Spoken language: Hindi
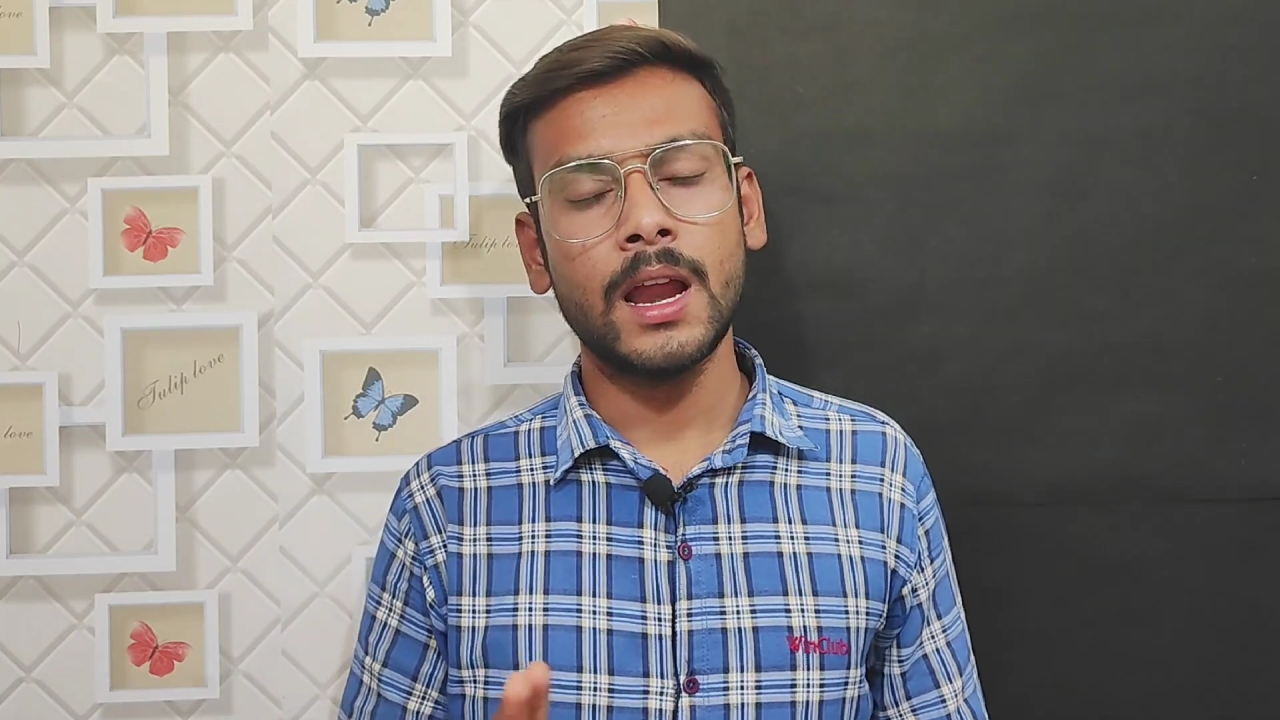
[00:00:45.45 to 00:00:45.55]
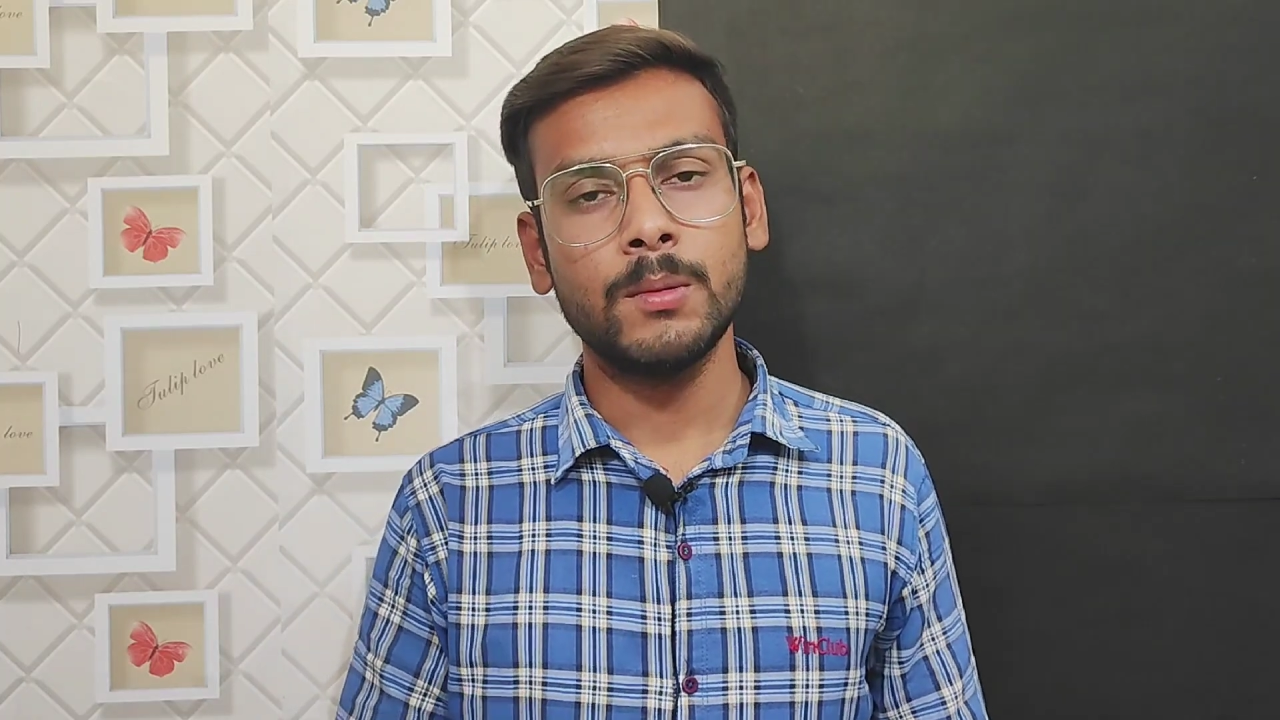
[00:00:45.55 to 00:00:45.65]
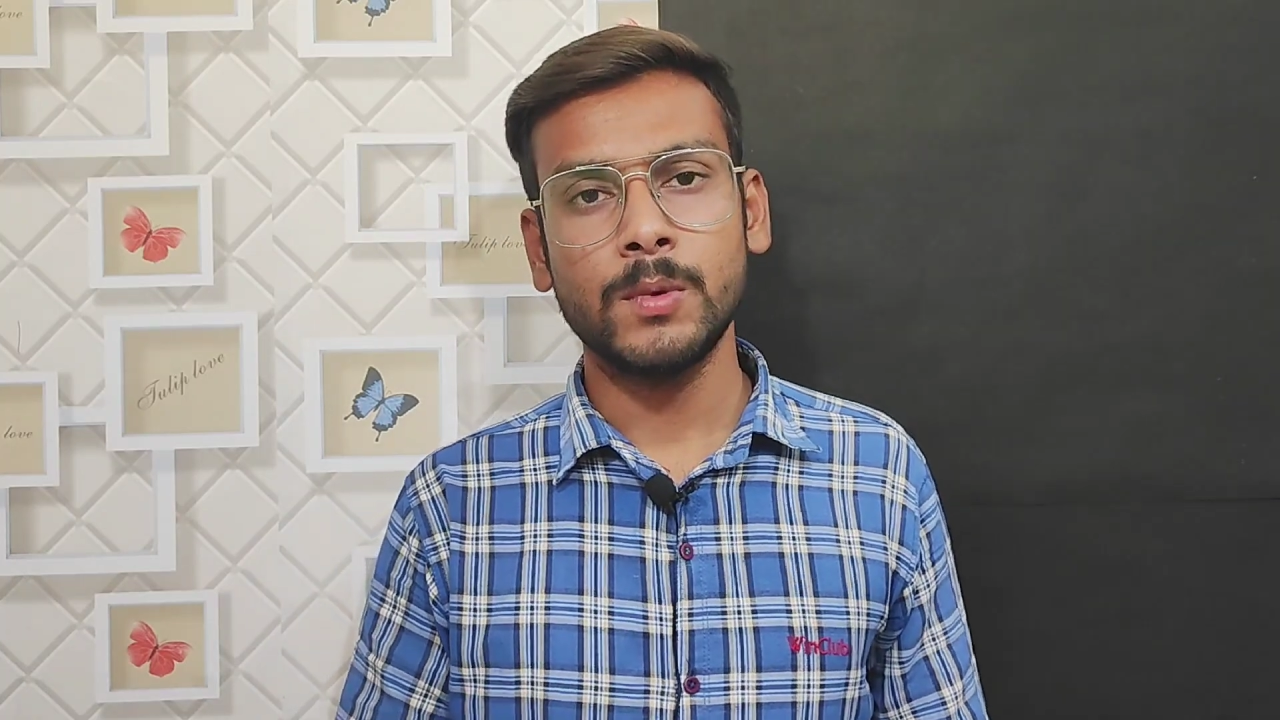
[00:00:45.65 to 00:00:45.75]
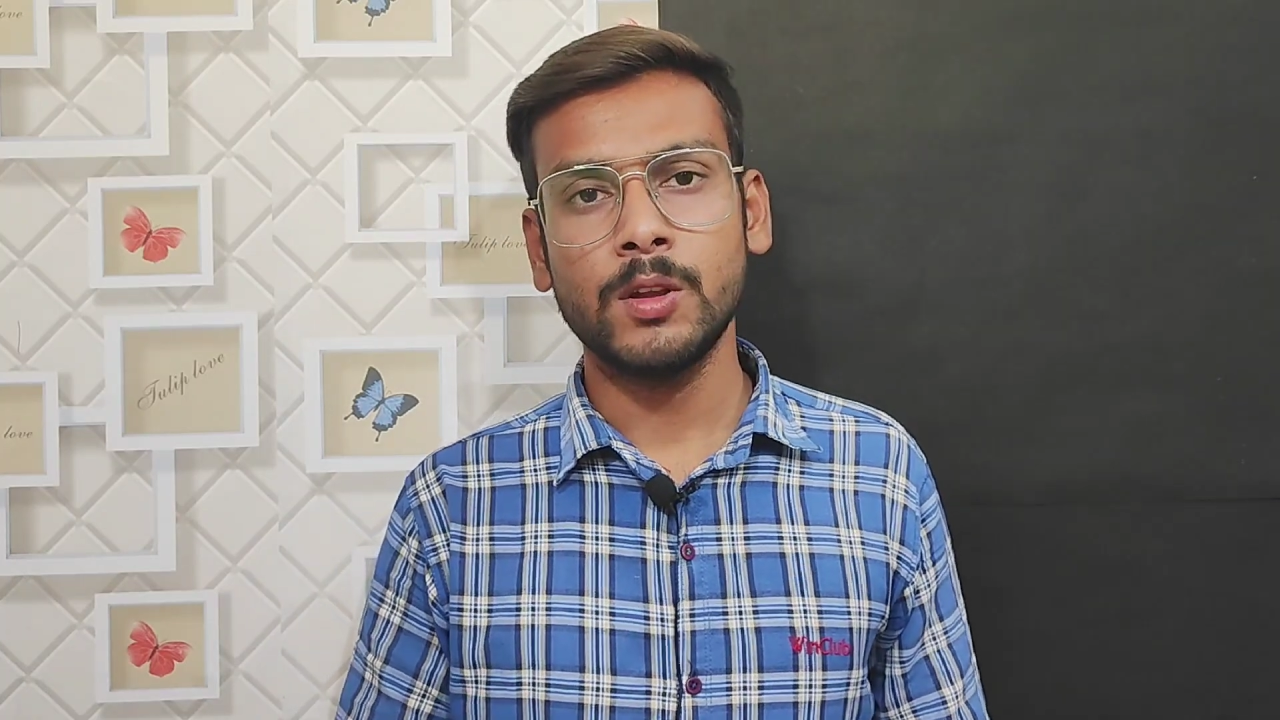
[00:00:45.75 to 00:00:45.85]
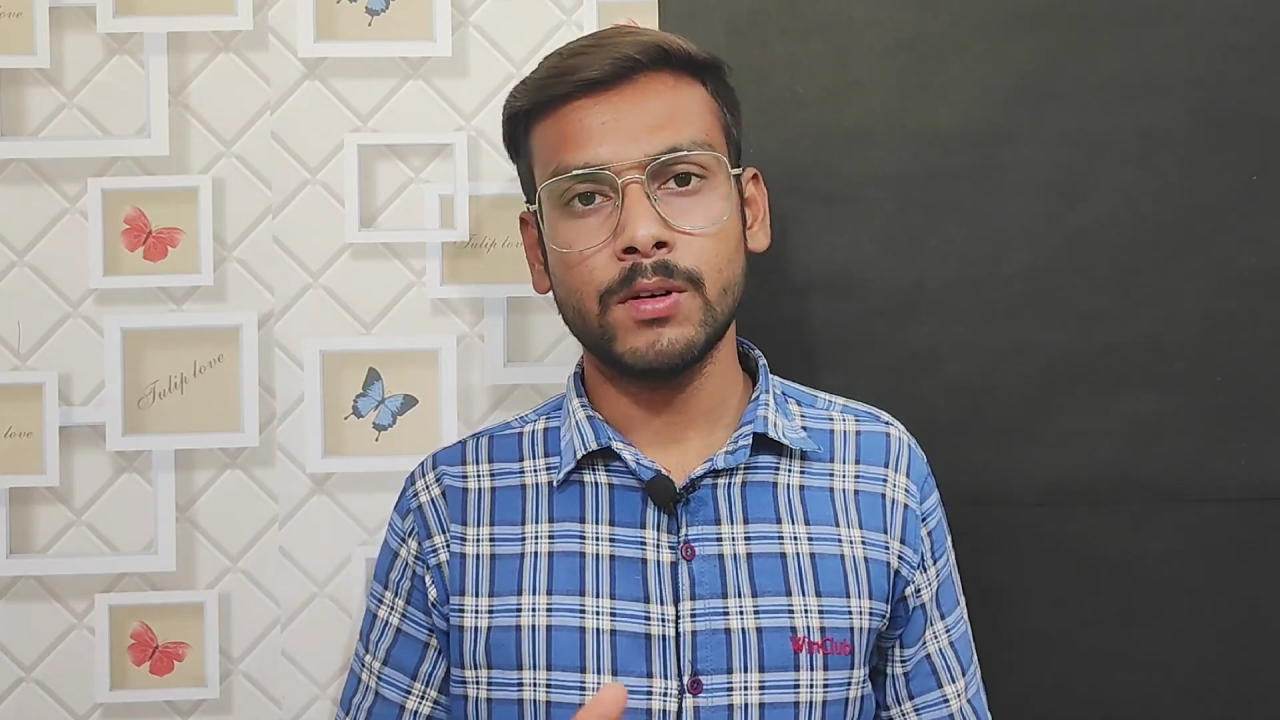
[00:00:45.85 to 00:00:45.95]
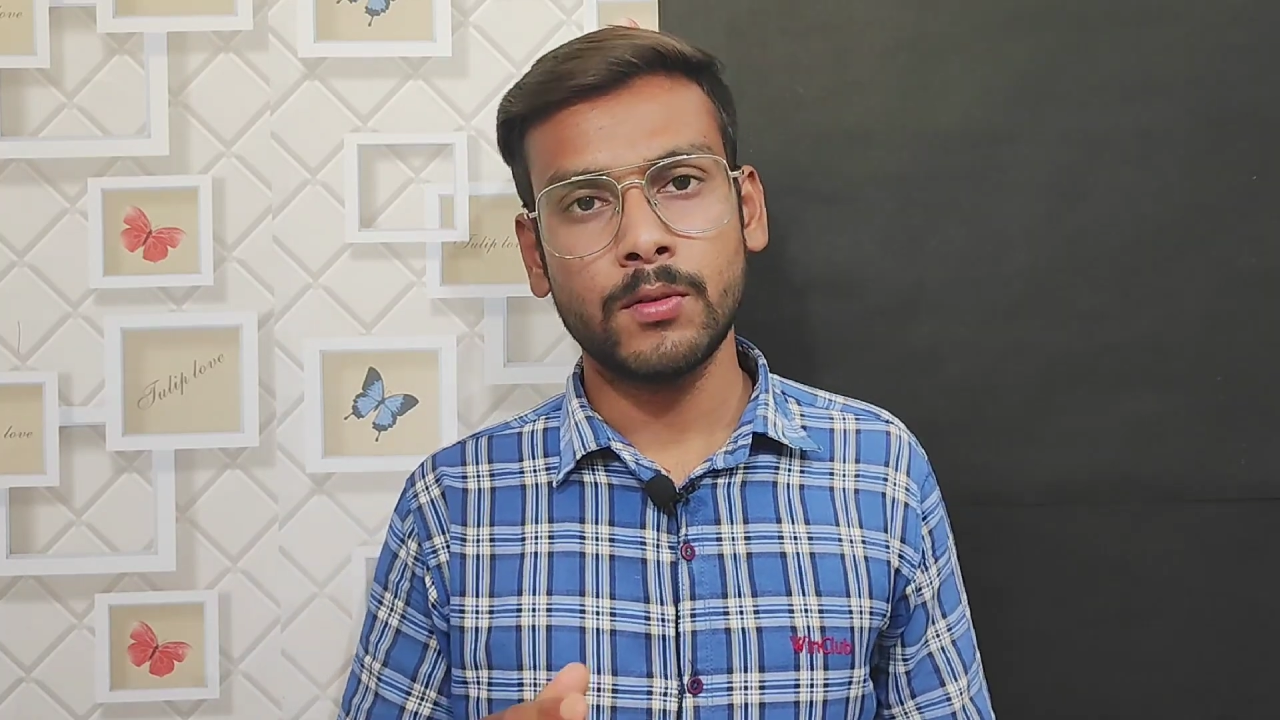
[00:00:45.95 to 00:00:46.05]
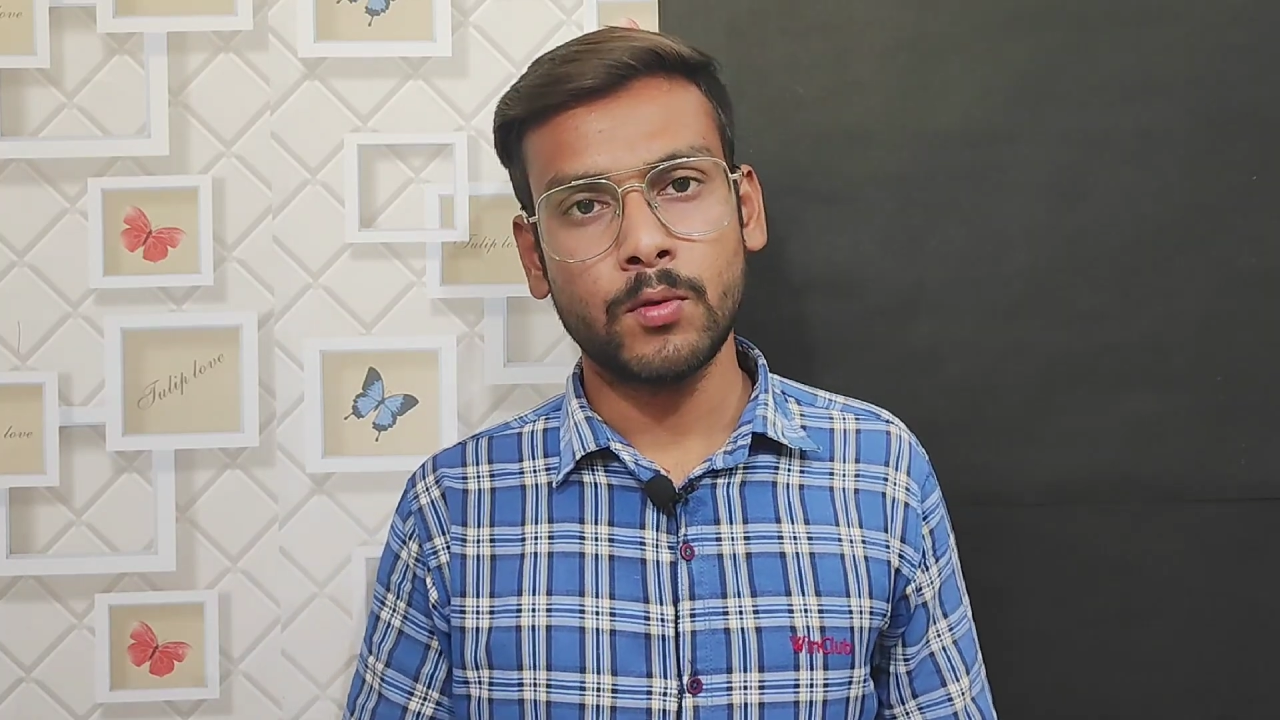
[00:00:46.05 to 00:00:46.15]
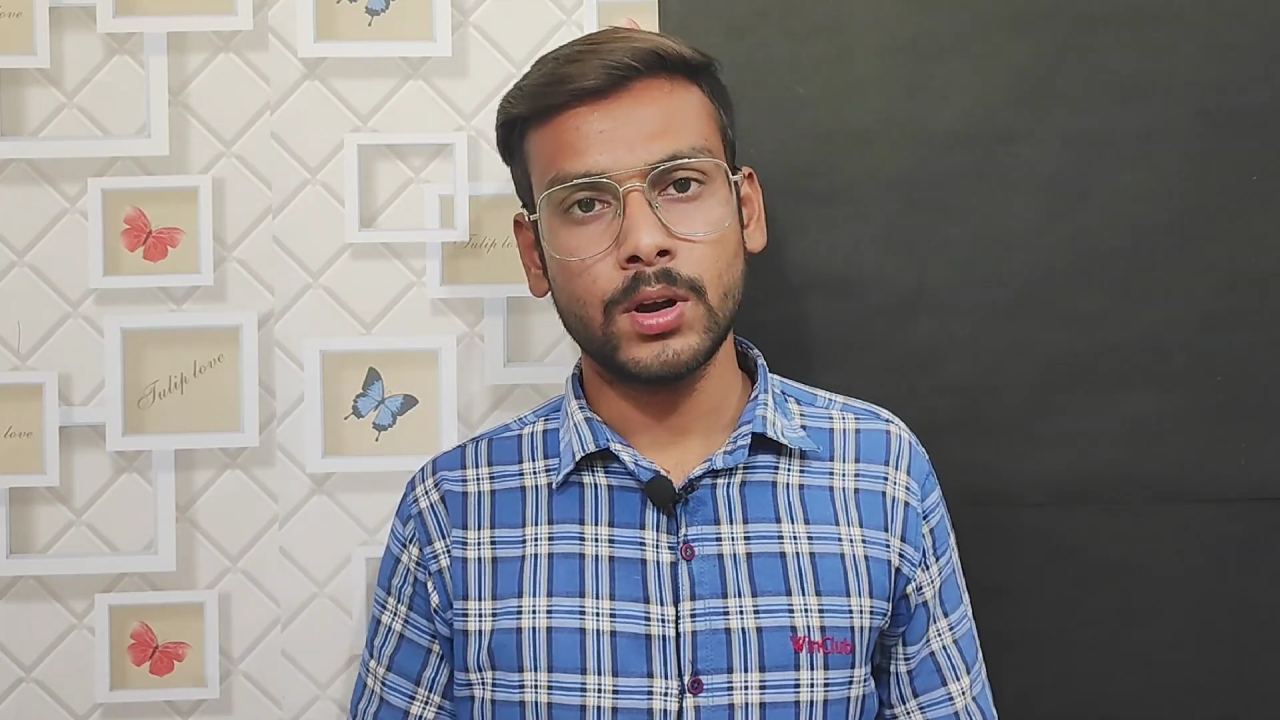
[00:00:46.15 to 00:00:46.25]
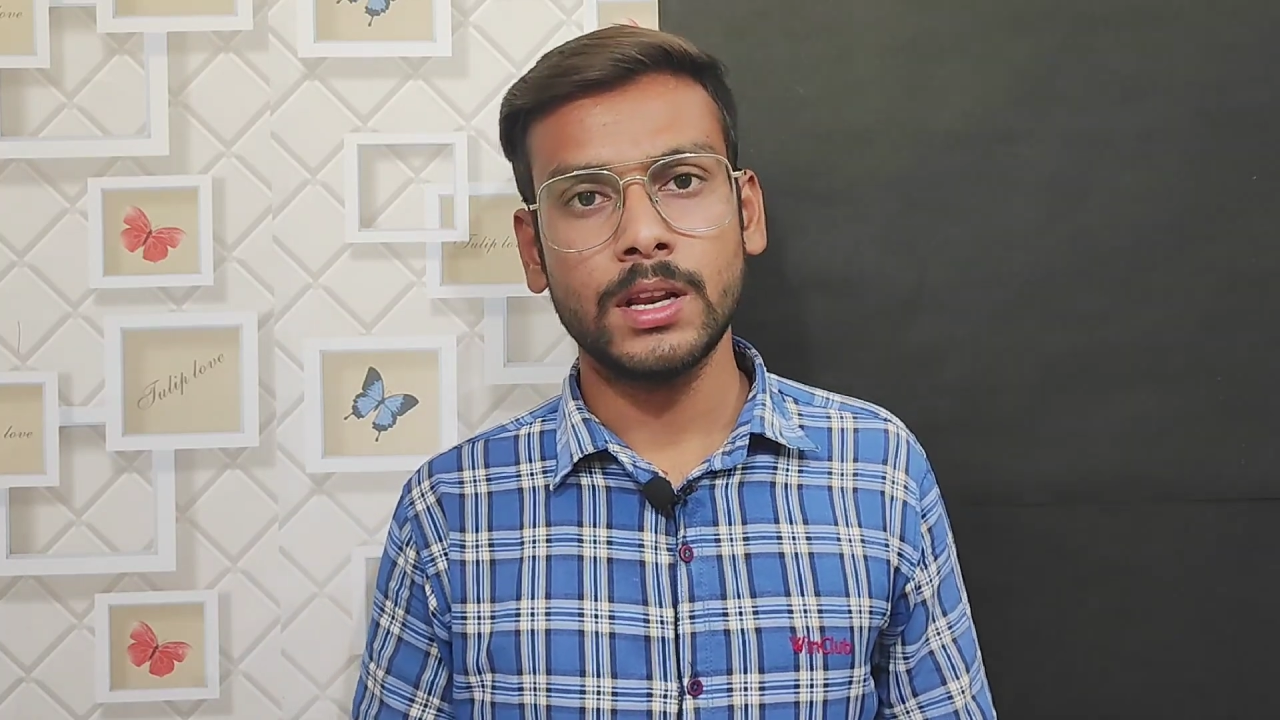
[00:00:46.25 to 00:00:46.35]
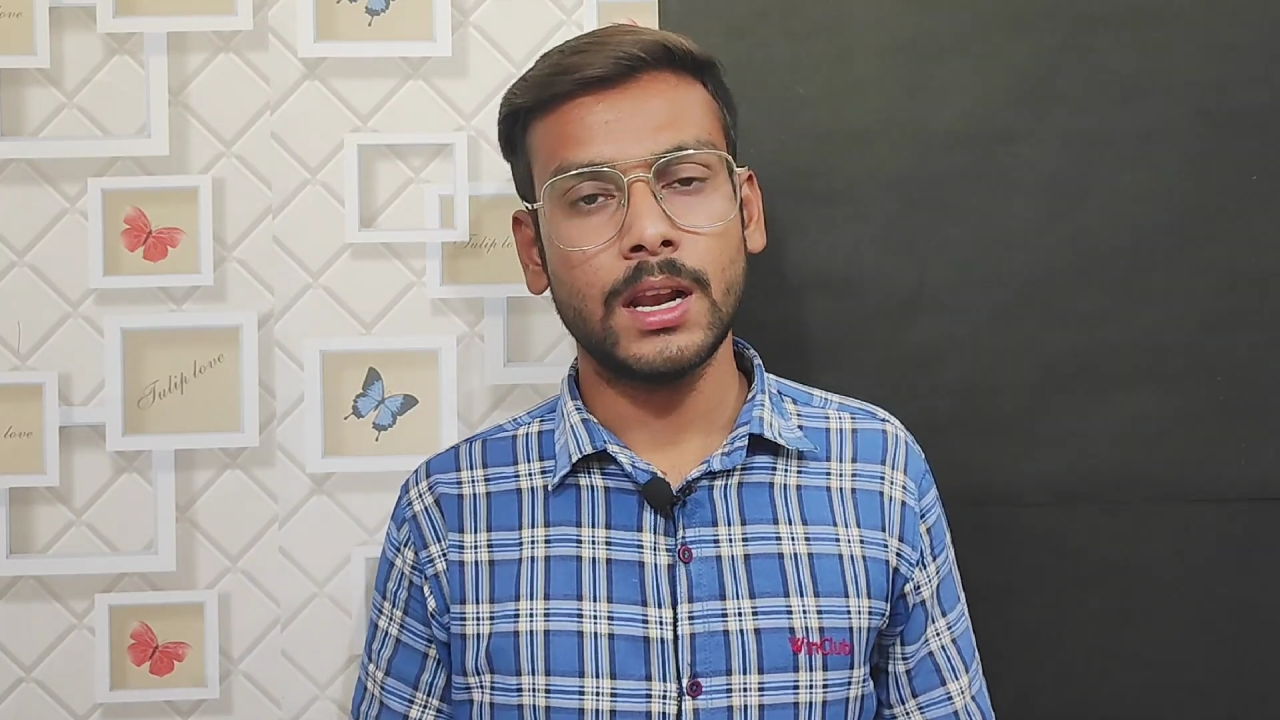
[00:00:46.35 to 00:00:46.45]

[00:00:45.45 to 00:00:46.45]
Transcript: एंड MIUI 14